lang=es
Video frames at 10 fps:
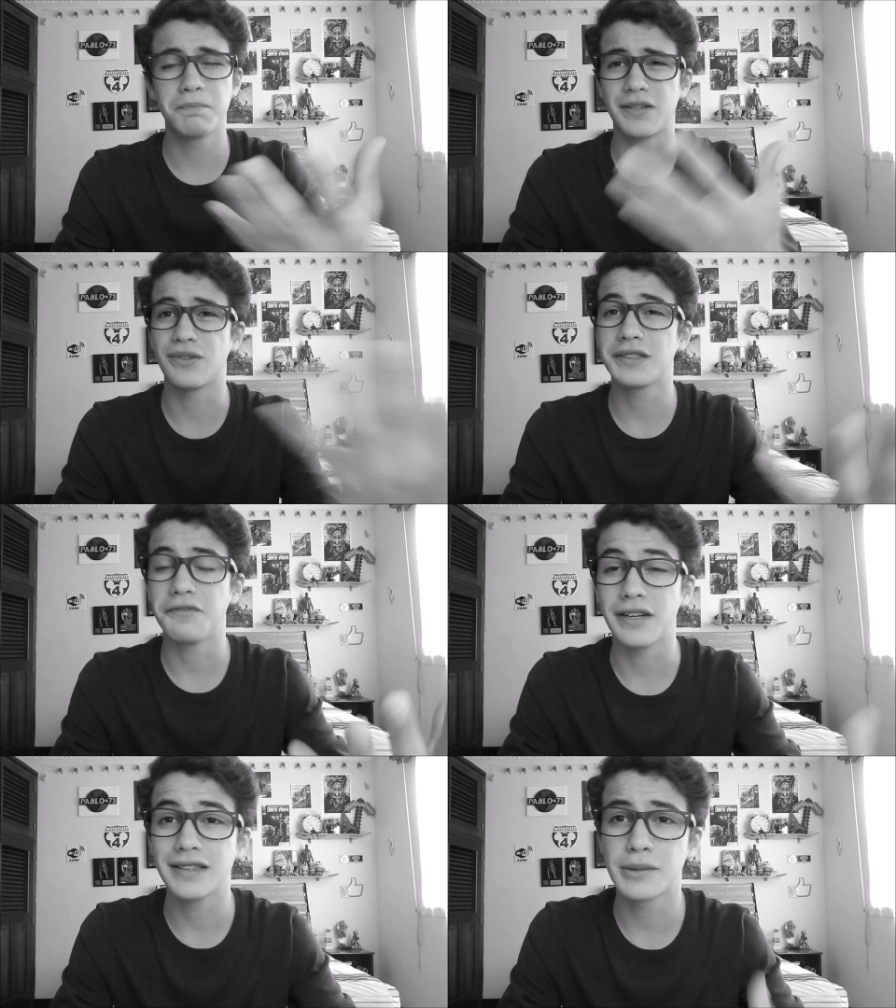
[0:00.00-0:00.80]
personas
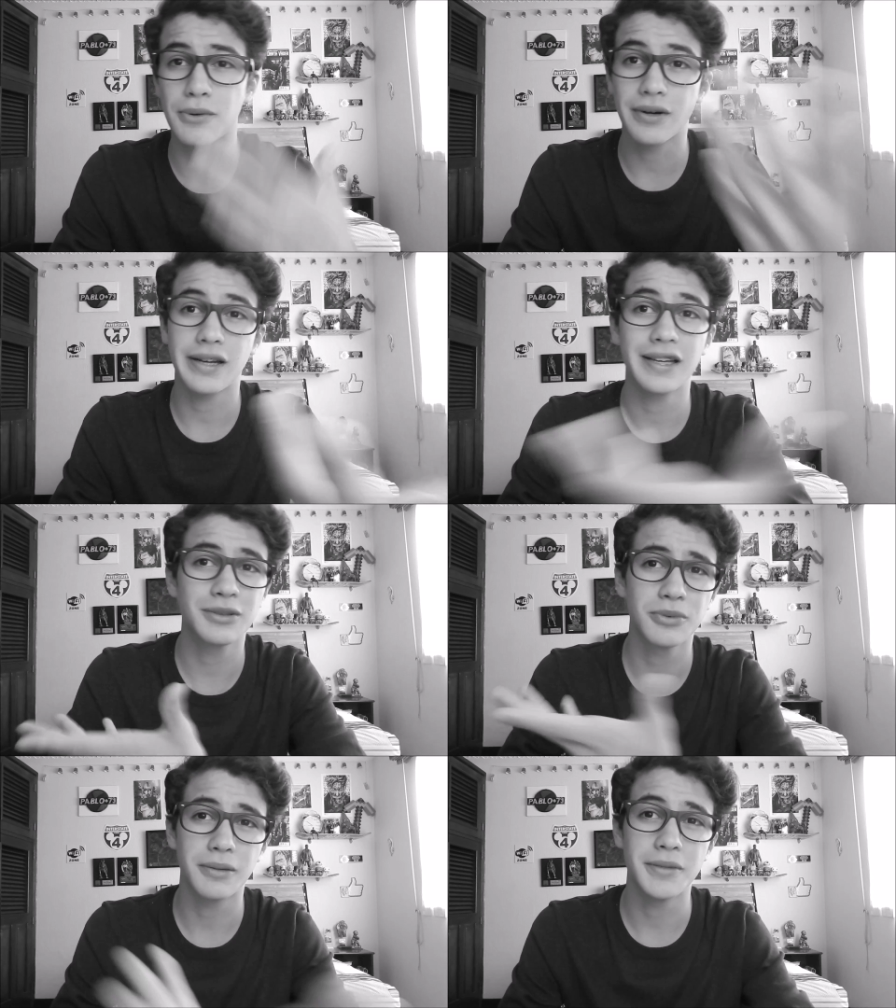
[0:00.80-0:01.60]
diferentes, pero en realidad
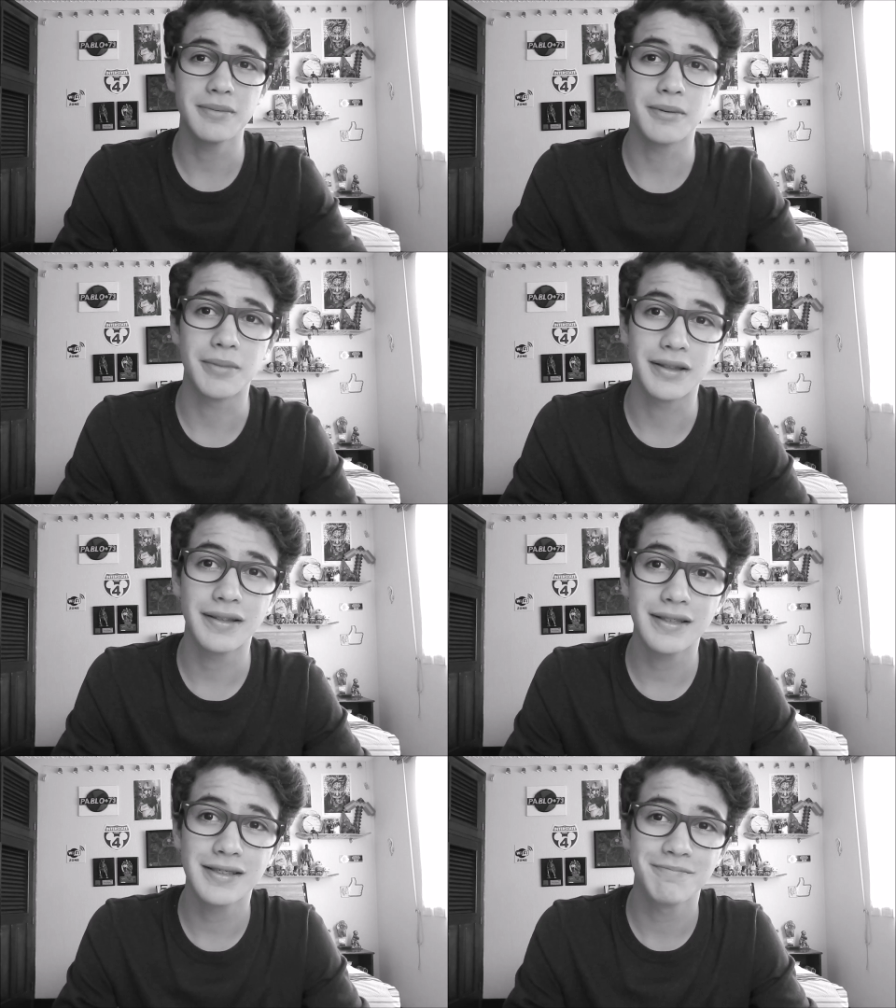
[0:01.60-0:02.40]
somos la misma, ¿me
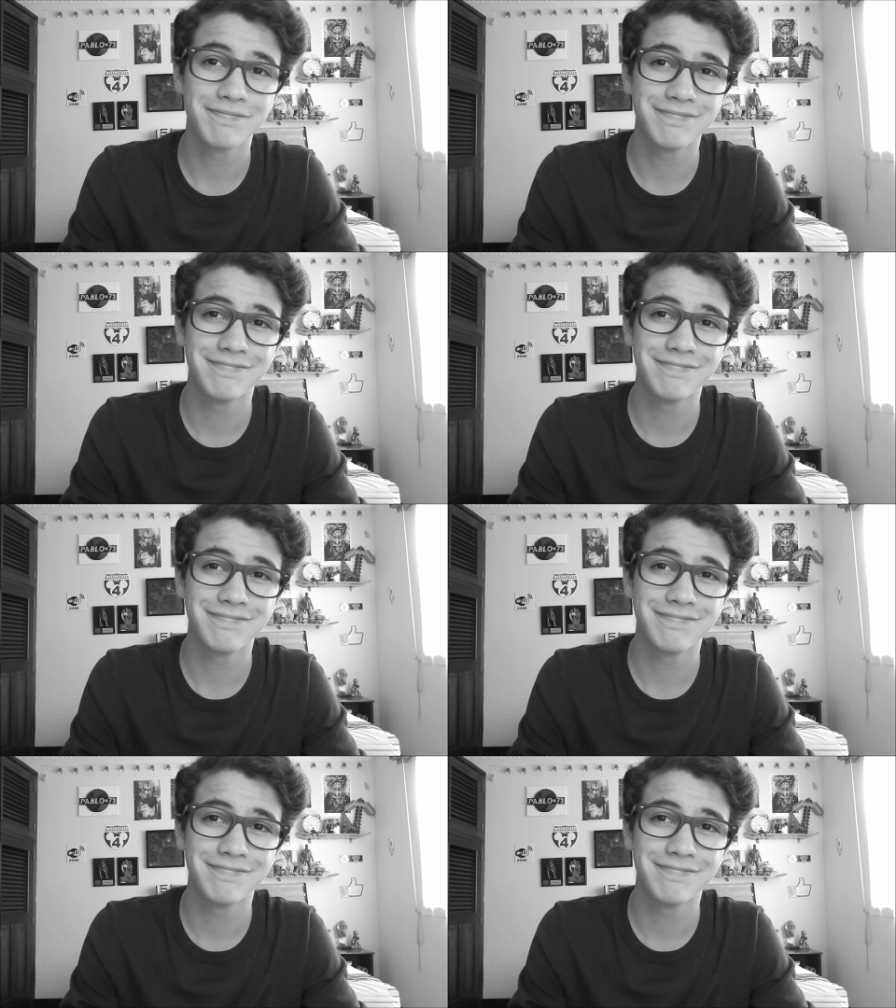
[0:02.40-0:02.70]
entiendes?